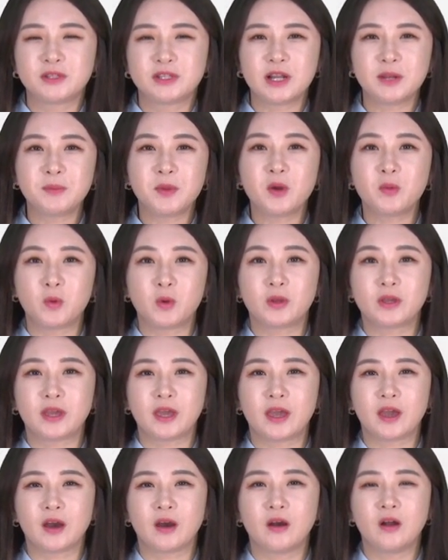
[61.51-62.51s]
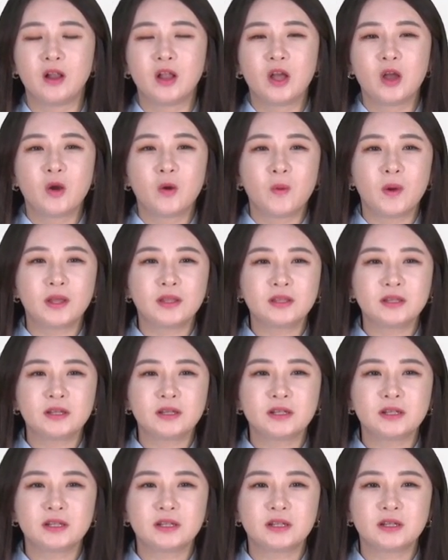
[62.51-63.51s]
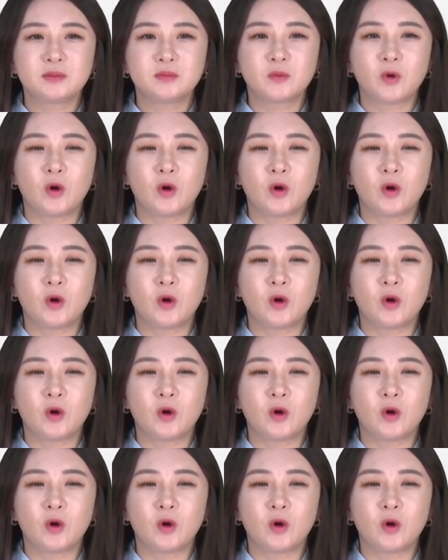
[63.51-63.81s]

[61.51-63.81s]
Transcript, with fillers: 살펴볼게요. 환급금